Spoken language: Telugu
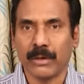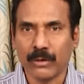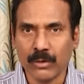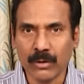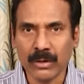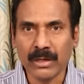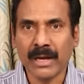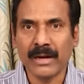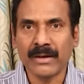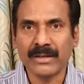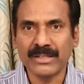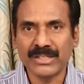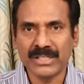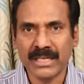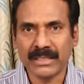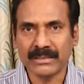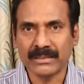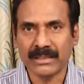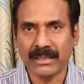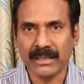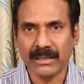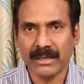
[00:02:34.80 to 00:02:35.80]
మరో కారణం
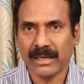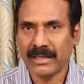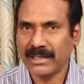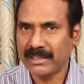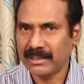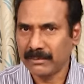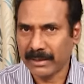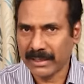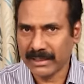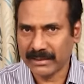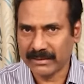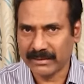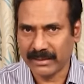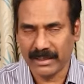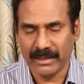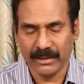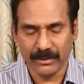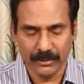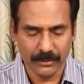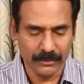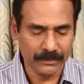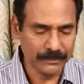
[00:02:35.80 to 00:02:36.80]
చేతన అనేది మనకు
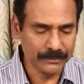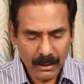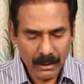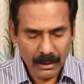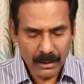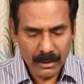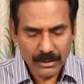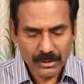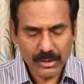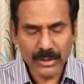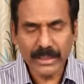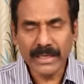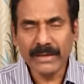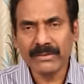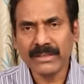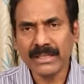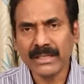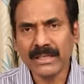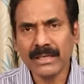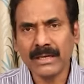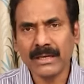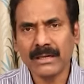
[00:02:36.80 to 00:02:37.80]
తెలియదు సో ఈ
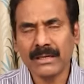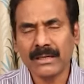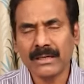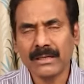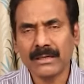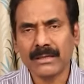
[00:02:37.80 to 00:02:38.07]
విధంగా